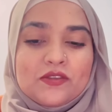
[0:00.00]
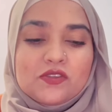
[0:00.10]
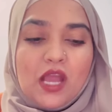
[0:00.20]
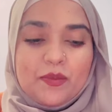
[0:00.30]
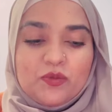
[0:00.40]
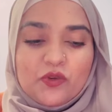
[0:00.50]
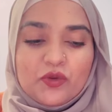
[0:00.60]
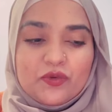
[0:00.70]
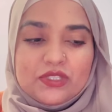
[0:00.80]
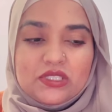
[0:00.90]
সো আমি মনে
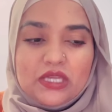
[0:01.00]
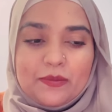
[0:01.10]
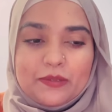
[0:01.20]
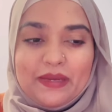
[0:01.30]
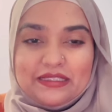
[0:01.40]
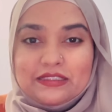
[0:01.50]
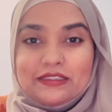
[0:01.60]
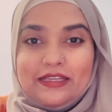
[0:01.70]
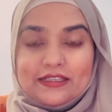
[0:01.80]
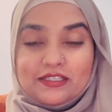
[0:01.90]
করেছি আমার
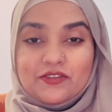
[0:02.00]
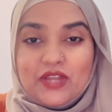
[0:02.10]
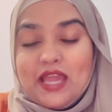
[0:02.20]
বাচ্চাদের একটা